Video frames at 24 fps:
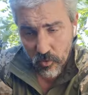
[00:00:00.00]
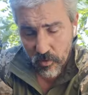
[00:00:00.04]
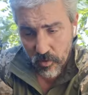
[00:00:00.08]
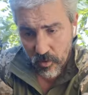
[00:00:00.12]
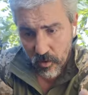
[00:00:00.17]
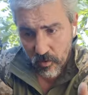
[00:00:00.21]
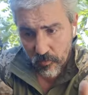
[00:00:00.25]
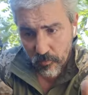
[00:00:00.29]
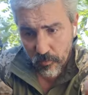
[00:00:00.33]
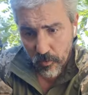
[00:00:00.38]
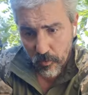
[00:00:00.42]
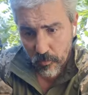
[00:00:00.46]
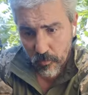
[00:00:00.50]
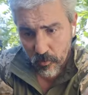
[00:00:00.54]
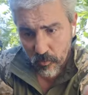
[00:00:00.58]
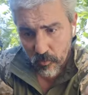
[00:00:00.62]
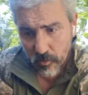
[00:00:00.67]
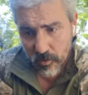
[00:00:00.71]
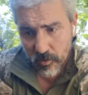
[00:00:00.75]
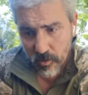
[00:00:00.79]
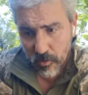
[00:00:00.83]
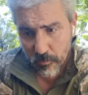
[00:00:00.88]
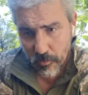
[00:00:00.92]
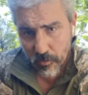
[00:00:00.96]
у тебя
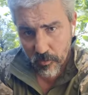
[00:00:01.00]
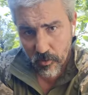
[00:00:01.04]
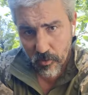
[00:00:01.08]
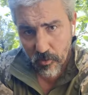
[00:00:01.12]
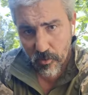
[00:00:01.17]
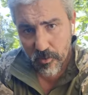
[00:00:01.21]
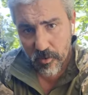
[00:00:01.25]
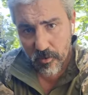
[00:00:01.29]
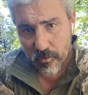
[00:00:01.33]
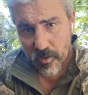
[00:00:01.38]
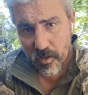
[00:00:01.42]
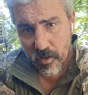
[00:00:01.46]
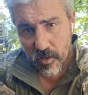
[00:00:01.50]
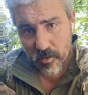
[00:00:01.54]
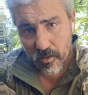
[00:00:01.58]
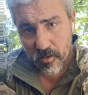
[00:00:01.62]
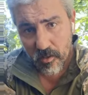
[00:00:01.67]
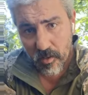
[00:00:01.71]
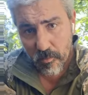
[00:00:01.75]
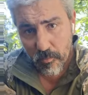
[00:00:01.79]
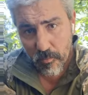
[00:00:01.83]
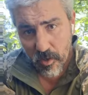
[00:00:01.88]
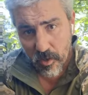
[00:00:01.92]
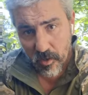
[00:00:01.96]
формируется определенный взгляд
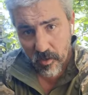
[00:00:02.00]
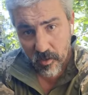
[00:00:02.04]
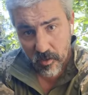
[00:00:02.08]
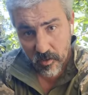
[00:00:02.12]
на мир.